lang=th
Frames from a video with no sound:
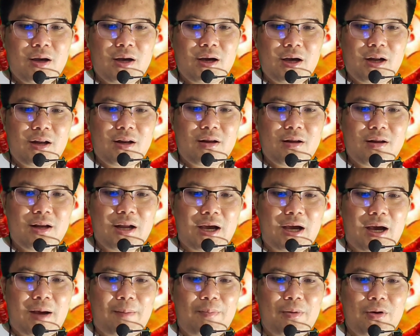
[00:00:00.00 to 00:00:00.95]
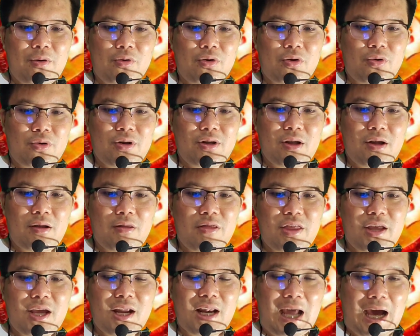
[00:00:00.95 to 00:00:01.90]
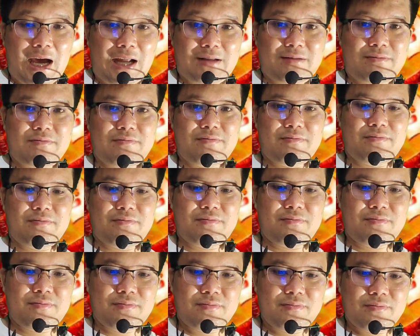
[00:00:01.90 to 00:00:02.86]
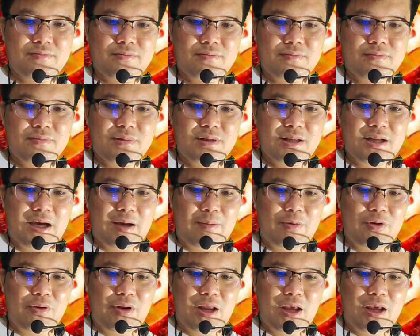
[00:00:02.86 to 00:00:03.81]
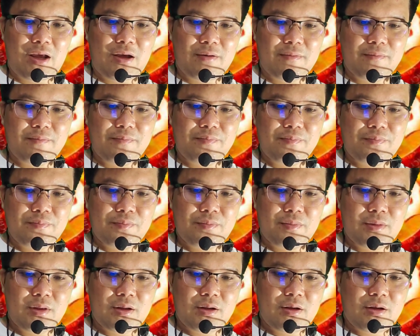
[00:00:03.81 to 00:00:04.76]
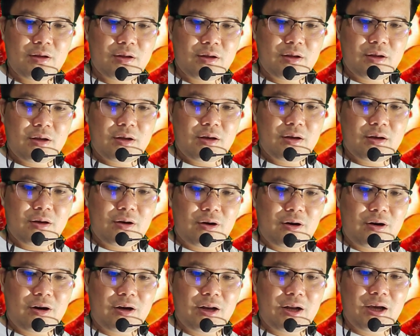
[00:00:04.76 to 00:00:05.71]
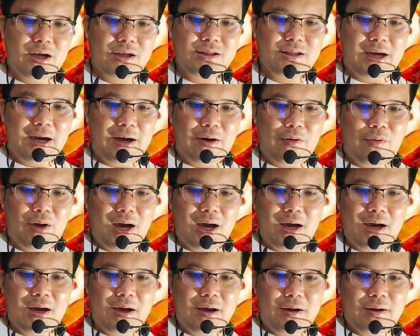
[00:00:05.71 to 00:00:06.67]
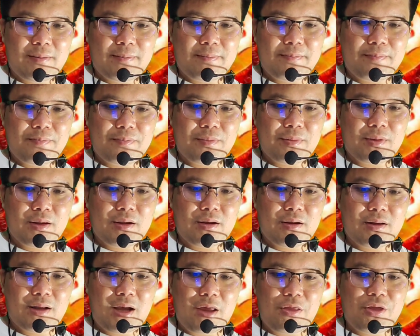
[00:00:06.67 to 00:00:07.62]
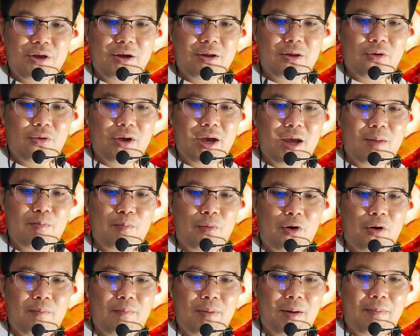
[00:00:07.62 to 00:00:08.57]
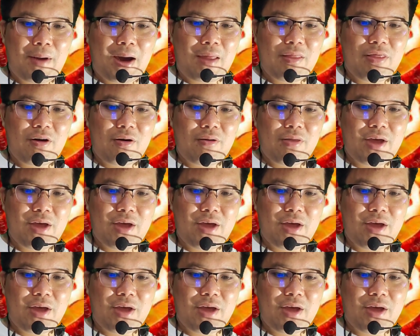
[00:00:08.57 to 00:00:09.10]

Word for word: เงินนะครับ ลงทุนถึงสี่ล้าน นะครับ ตัวนี้ ก็เนื่องจากว่าได้ซื้อโทเค็นโบนประมาณ